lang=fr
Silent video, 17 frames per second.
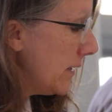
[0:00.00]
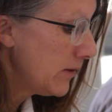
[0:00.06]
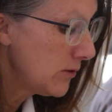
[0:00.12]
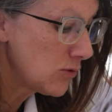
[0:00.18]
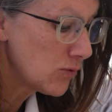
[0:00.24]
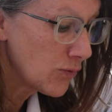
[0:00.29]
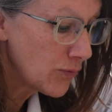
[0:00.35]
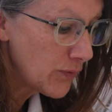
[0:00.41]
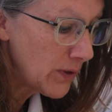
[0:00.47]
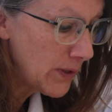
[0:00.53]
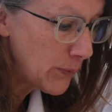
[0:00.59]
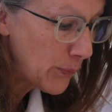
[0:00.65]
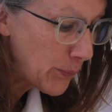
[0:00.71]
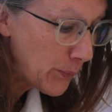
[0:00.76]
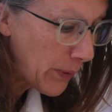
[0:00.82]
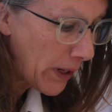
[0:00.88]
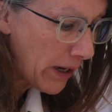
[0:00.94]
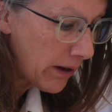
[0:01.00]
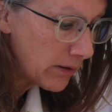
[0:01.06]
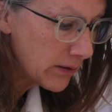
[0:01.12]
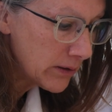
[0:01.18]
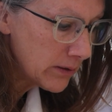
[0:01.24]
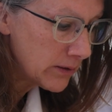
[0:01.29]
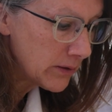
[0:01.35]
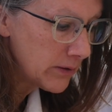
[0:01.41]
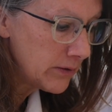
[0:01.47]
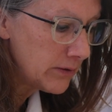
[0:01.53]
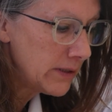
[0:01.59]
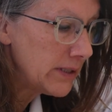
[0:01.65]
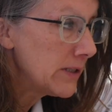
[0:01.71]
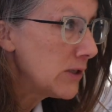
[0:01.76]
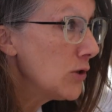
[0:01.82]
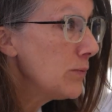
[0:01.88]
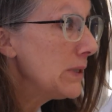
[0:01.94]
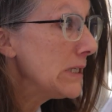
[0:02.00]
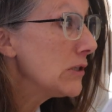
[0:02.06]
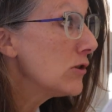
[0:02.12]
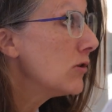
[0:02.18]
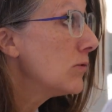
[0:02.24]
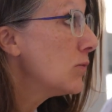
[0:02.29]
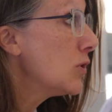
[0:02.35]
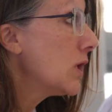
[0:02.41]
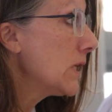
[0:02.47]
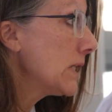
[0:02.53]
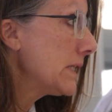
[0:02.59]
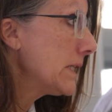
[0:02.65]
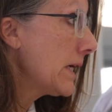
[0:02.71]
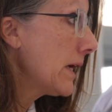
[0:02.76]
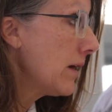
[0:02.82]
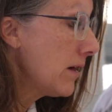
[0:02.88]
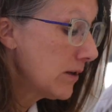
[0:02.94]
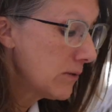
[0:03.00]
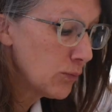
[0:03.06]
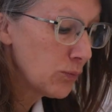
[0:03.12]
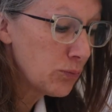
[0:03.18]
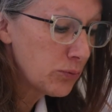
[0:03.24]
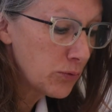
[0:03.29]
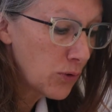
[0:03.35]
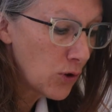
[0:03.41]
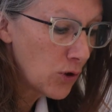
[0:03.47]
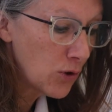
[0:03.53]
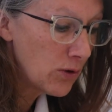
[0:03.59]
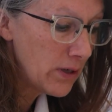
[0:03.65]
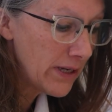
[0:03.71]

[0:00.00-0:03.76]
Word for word: euh, sont faites par euh, des hommes et seulement un tiers pour euh,